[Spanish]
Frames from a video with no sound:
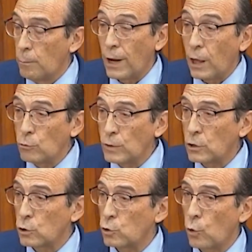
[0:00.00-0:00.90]
Pero hay un
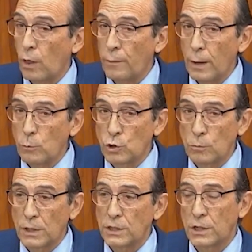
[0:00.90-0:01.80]
dato todavía
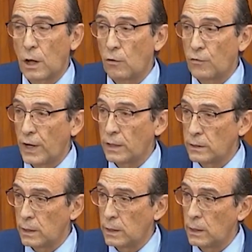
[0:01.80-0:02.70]
mucho más
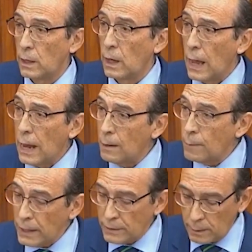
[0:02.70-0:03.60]
escalofriante. El
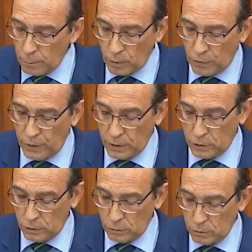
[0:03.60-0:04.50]

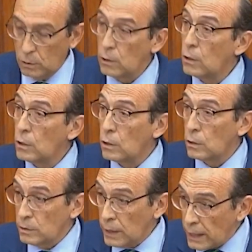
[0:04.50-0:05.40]
20%
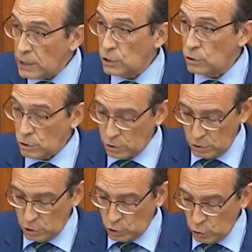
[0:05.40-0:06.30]
de esos
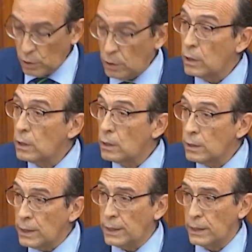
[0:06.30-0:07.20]
son
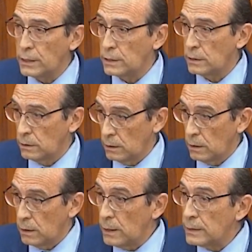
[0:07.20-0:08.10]
ninis,
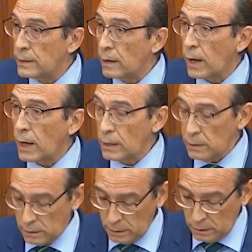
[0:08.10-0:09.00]
ni
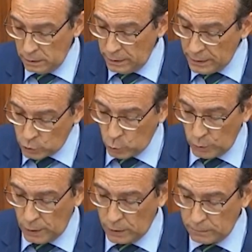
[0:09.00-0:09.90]
trabajan ni
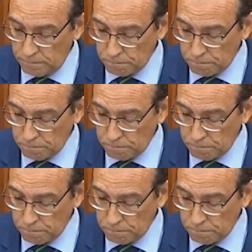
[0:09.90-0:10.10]
estudian.